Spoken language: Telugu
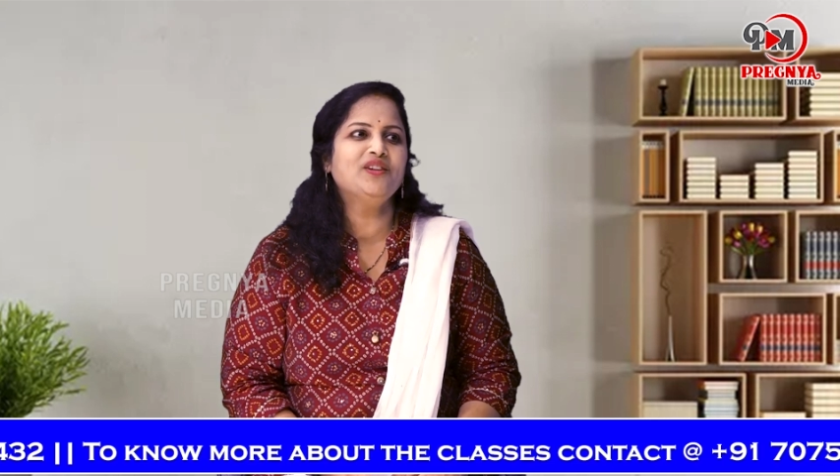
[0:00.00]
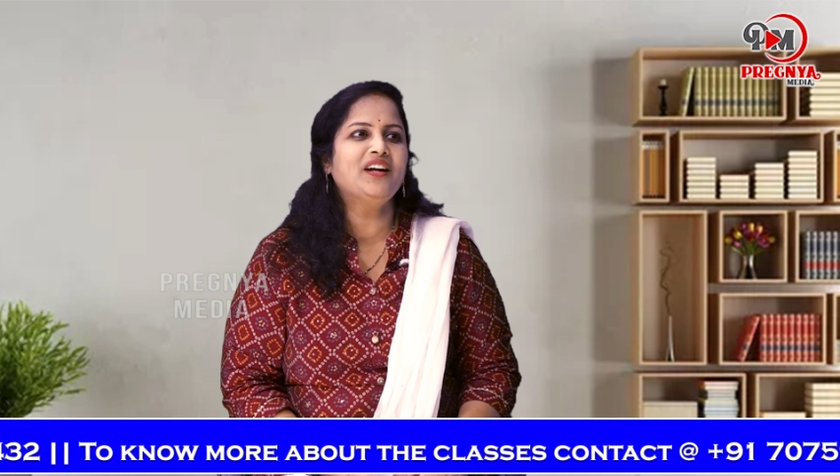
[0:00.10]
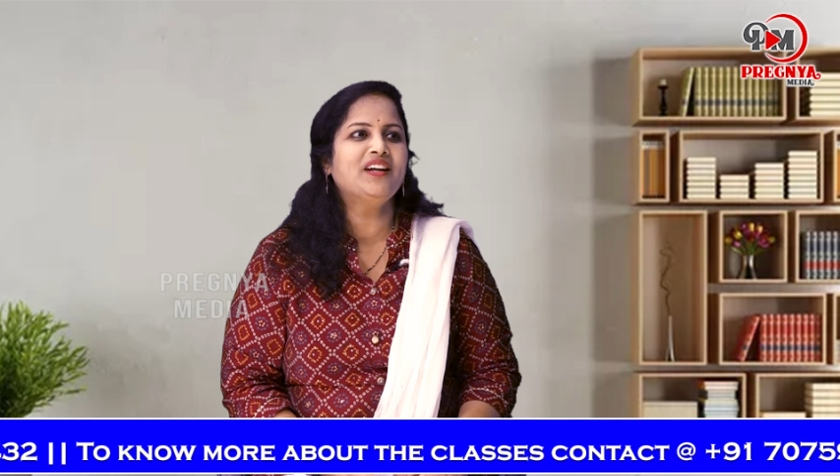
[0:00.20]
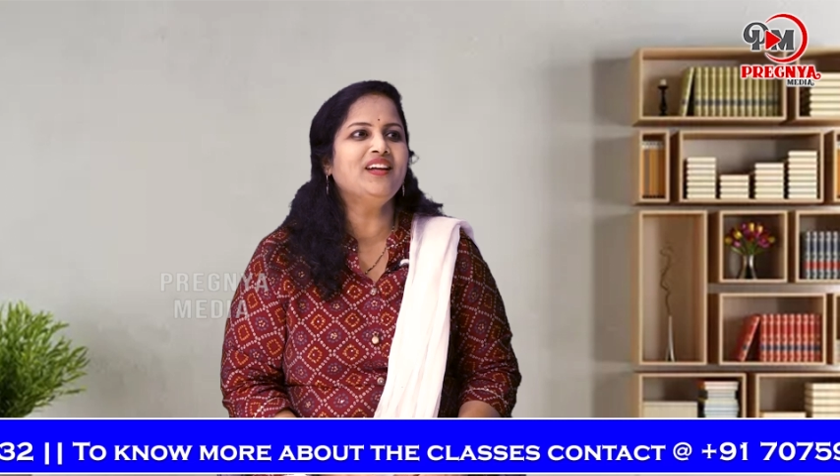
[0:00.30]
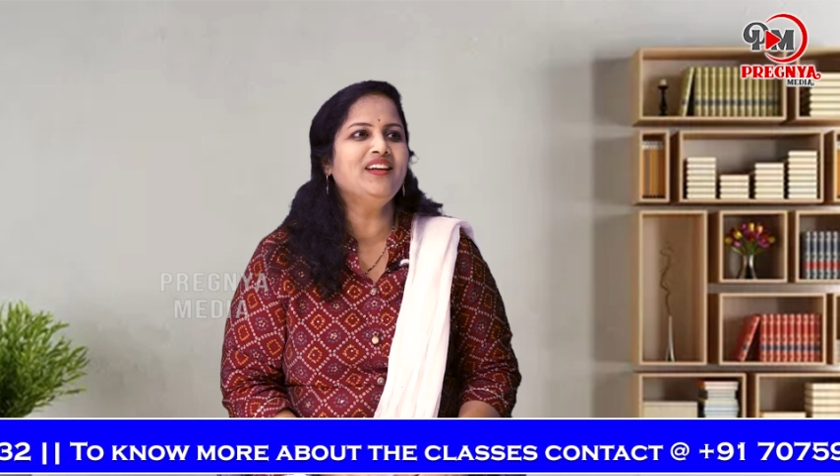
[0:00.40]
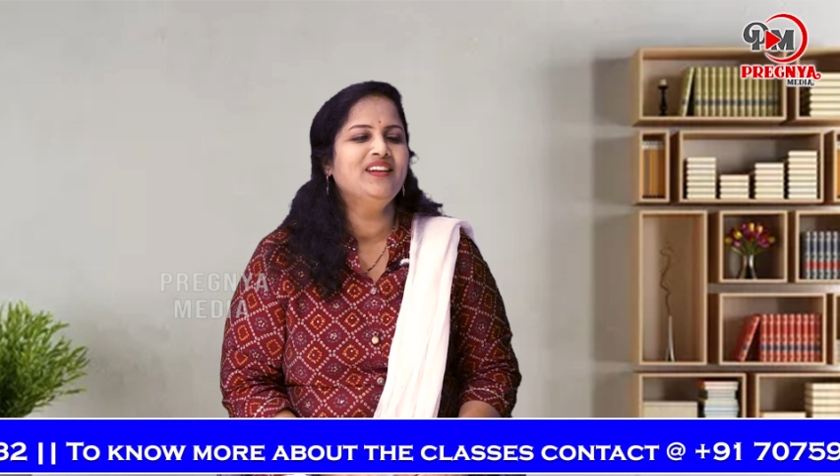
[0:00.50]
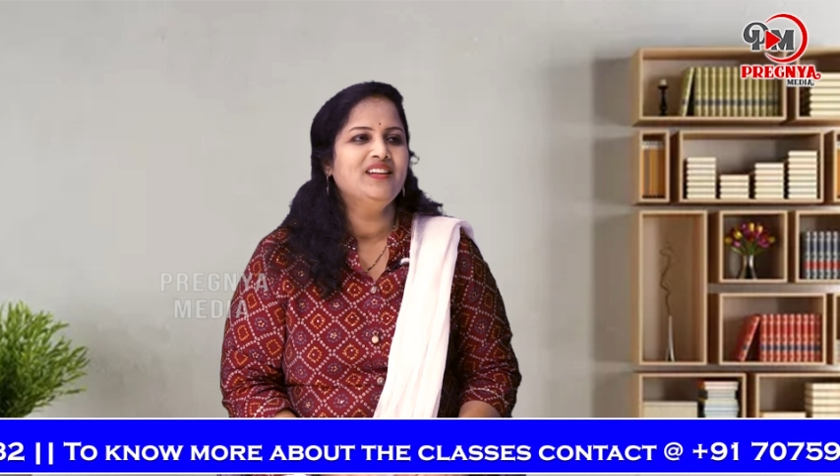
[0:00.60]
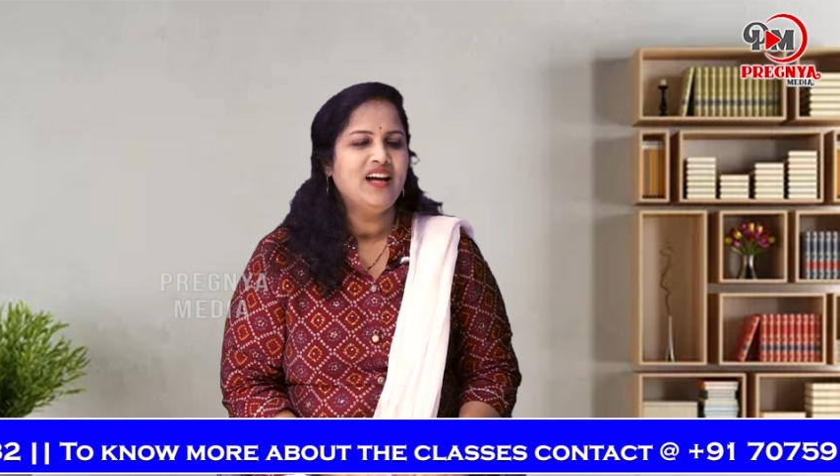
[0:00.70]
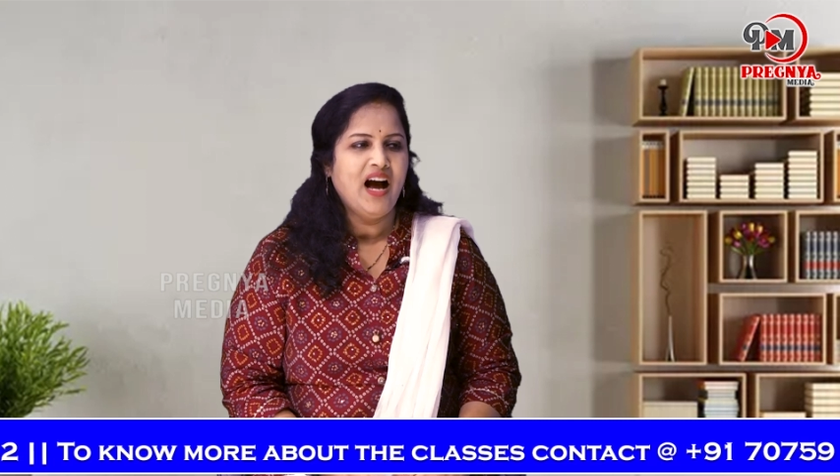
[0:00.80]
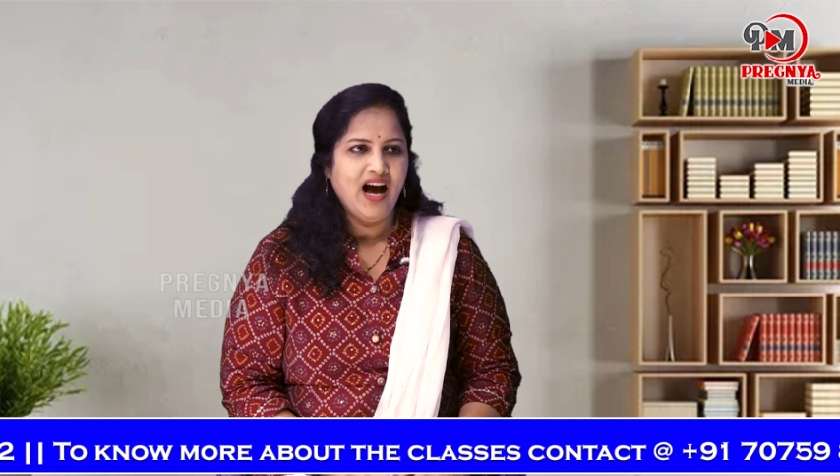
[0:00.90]
ఎందుకంటే
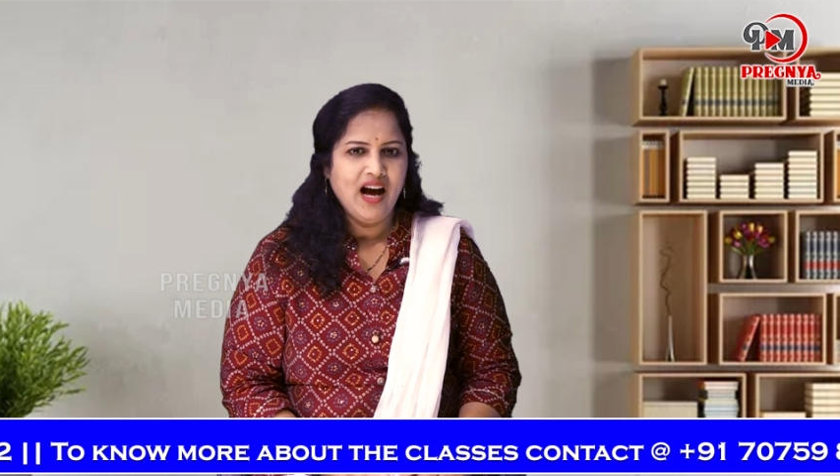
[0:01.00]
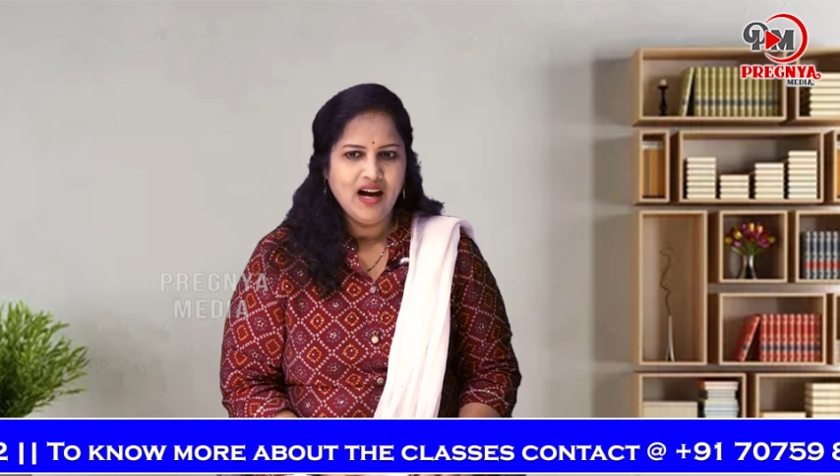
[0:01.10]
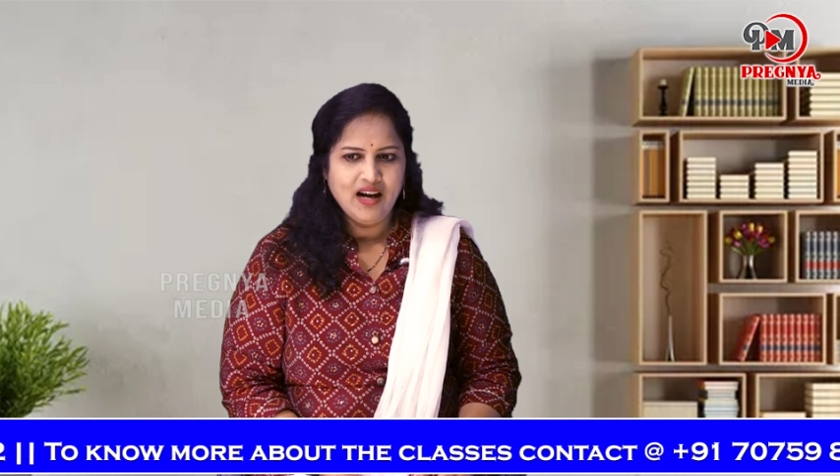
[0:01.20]
ఆ